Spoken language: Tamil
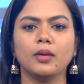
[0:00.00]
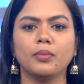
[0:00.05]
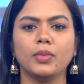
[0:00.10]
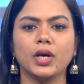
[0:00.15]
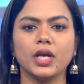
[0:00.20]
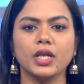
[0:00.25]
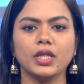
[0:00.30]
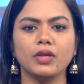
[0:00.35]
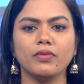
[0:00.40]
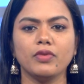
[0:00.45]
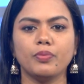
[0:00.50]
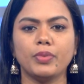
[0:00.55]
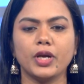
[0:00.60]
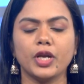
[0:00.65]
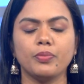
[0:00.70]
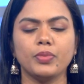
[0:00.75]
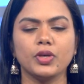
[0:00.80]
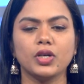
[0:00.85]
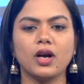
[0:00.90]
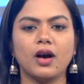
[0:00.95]
மருத்துவ
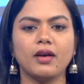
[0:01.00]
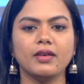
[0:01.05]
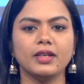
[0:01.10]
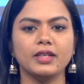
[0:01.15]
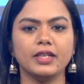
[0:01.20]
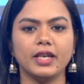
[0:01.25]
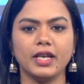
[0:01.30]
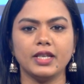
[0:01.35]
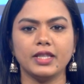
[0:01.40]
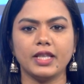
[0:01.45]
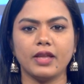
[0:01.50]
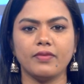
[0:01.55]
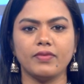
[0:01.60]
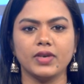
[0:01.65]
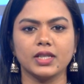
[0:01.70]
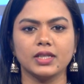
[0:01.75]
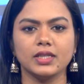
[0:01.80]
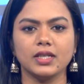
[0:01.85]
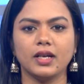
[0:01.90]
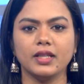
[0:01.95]
படிப்புக்கான நீட்
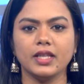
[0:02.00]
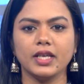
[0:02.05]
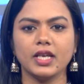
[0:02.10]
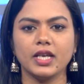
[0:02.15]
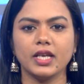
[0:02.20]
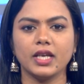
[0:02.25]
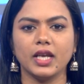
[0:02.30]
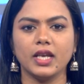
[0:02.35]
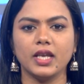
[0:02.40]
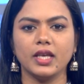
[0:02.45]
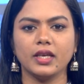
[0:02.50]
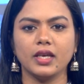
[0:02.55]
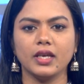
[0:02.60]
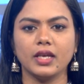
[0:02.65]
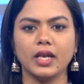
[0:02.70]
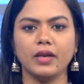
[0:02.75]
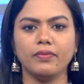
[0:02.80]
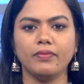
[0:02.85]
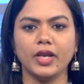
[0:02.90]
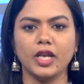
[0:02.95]
தேர்வுக்கு அதிக
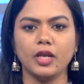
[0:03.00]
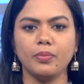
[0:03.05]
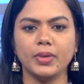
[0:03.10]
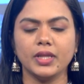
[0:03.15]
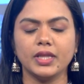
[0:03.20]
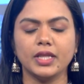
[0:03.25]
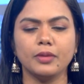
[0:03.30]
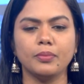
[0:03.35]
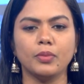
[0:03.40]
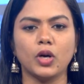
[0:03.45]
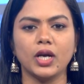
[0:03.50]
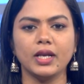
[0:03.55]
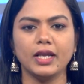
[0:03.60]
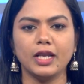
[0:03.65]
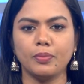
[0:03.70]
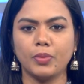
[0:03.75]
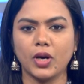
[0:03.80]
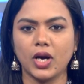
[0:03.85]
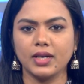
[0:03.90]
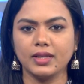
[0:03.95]
எண்ணிக்கையில் விண்ணப்பித்த
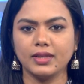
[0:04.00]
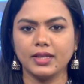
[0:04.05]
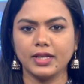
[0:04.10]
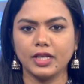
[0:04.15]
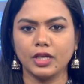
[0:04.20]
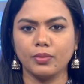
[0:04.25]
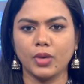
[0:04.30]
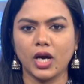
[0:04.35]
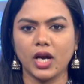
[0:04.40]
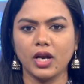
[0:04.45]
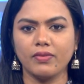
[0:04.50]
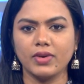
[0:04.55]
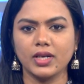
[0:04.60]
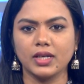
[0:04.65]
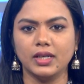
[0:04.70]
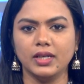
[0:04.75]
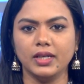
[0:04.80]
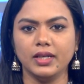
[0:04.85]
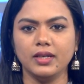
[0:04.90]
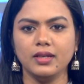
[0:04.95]
மாநில பாடத்திட்ட
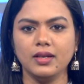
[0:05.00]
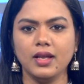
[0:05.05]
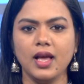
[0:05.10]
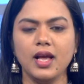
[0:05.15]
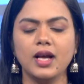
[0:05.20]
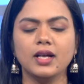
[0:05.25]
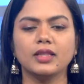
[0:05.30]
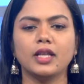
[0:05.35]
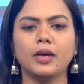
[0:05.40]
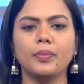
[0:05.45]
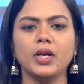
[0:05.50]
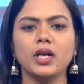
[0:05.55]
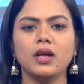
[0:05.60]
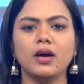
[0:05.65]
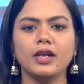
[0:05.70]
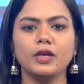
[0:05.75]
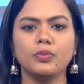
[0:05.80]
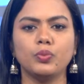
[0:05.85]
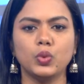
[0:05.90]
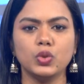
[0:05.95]
மாணவர்களில்
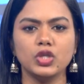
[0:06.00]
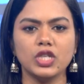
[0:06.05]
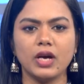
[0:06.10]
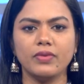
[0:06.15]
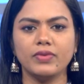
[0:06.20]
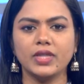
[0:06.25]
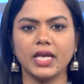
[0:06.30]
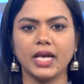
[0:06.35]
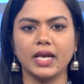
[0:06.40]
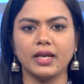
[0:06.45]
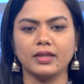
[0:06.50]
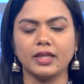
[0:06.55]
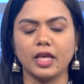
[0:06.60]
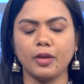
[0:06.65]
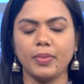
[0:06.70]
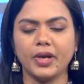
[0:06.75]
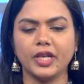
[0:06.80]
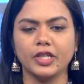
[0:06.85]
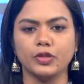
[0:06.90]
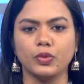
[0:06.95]
தமிழ்நாடு மூன்றாவது
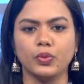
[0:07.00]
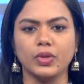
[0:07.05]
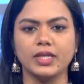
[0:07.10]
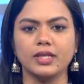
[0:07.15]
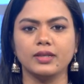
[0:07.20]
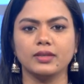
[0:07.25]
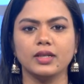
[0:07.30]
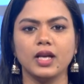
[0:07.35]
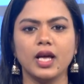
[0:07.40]
இடத்தை பிடித்துள்ளது